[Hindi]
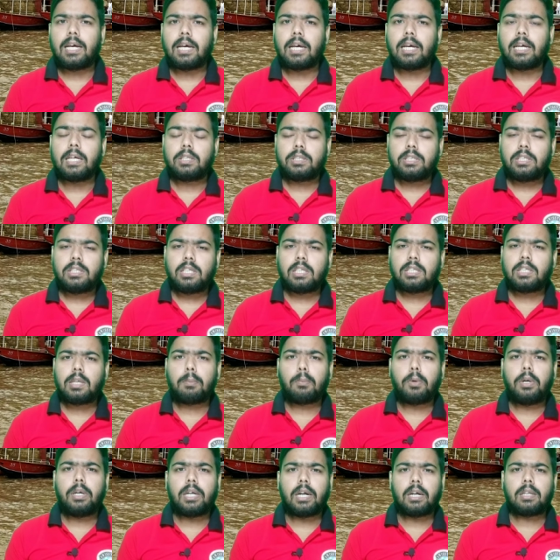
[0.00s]
है जिससे सब
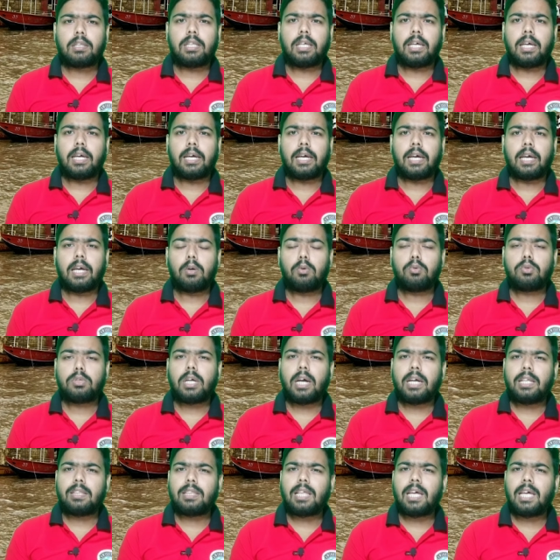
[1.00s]
कोई डरते हैं
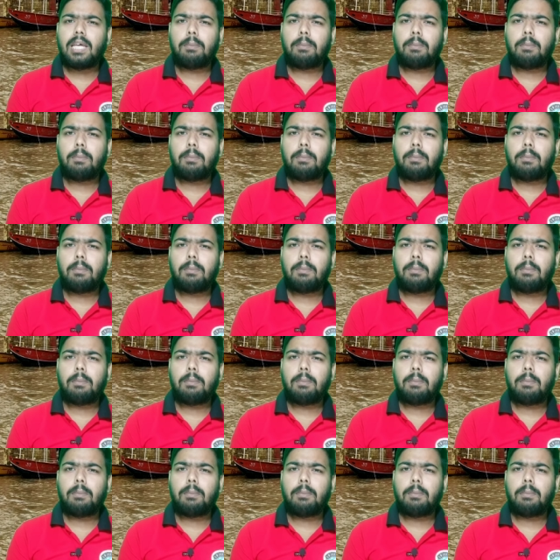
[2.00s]
उसका इतना